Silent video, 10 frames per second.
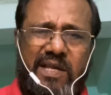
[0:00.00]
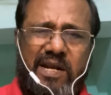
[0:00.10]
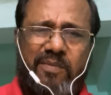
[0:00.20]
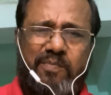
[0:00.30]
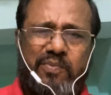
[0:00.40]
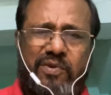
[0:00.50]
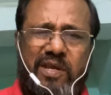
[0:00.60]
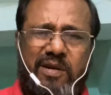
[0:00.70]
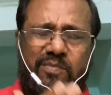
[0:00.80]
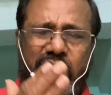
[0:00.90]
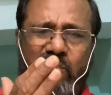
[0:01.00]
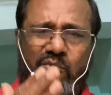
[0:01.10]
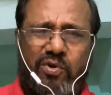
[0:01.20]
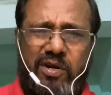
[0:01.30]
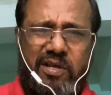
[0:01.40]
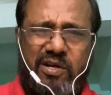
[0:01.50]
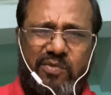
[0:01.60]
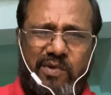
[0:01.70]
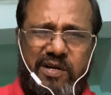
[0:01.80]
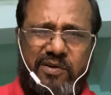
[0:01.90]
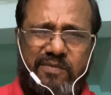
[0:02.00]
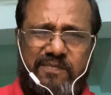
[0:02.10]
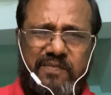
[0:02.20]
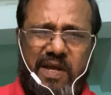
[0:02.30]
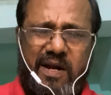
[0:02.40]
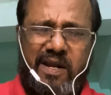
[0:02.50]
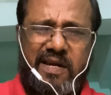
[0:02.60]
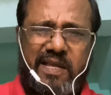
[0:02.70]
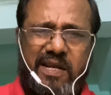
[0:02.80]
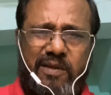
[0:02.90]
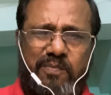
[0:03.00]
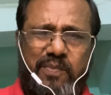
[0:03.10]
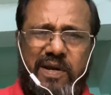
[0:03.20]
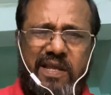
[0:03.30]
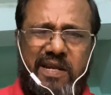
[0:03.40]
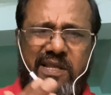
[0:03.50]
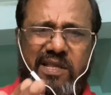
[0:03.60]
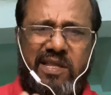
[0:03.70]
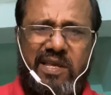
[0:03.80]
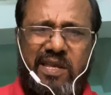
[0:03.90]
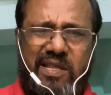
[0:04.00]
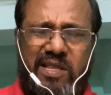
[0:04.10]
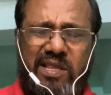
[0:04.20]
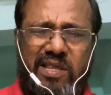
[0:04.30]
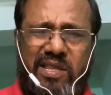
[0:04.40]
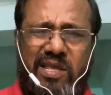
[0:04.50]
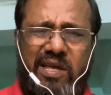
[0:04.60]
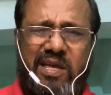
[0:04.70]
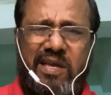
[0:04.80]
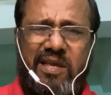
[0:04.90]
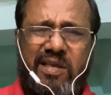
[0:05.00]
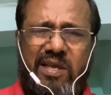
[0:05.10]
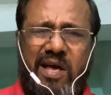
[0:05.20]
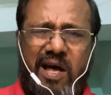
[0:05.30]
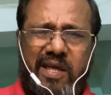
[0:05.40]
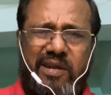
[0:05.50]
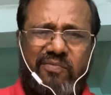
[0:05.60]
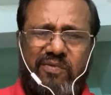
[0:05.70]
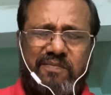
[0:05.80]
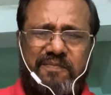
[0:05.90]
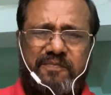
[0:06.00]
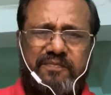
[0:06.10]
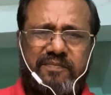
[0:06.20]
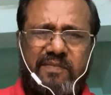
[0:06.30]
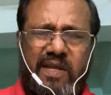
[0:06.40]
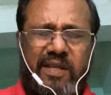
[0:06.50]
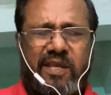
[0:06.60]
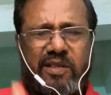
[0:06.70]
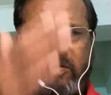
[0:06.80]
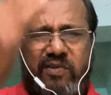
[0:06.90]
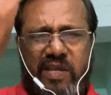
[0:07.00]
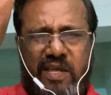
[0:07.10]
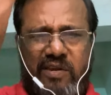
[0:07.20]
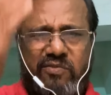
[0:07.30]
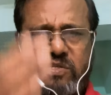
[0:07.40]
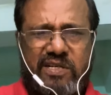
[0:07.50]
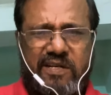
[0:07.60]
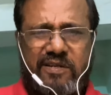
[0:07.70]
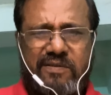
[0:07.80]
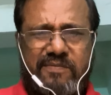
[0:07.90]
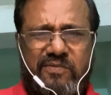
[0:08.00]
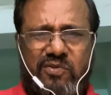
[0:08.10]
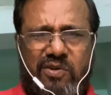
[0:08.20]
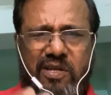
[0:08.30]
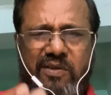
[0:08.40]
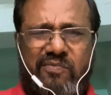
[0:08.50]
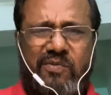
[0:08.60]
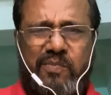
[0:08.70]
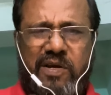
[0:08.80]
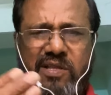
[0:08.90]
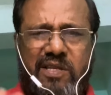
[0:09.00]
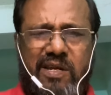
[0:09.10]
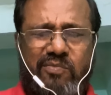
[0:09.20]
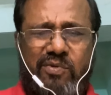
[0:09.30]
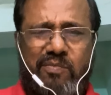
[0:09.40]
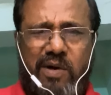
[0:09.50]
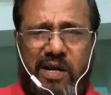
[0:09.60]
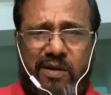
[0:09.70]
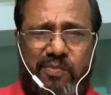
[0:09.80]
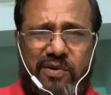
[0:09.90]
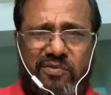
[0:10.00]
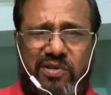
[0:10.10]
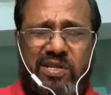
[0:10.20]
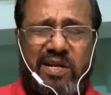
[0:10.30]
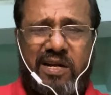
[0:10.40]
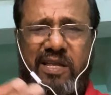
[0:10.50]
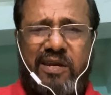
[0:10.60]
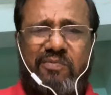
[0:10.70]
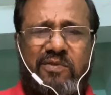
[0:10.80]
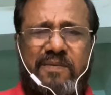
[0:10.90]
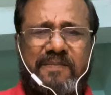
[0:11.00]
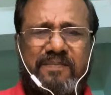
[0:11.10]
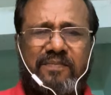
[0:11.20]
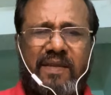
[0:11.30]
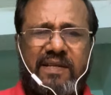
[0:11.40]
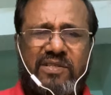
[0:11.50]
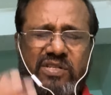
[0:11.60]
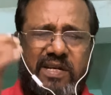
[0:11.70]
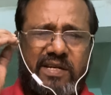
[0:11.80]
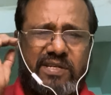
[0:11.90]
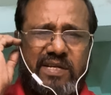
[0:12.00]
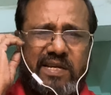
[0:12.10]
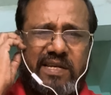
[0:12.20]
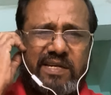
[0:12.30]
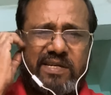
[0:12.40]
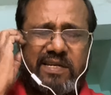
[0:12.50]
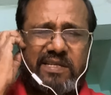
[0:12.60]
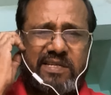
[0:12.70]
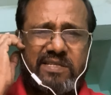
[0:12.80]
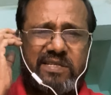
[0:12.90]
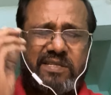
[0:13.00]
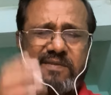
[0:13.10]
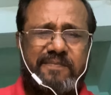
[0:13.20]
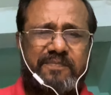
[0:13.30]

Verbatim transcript: இறப்பு என்பது உடலுக்கு மட்டும் ஆனால் இறப்பில் இருந்த எந்த அறிவும் அது எத்தகைய அறிவு வச்சுங்க நுண்ணறிவு பகுத்தறிவு மரபணு திறன் அறிவு ஜெனட்டிக்கல் இன்டெலிஜென்சஸ்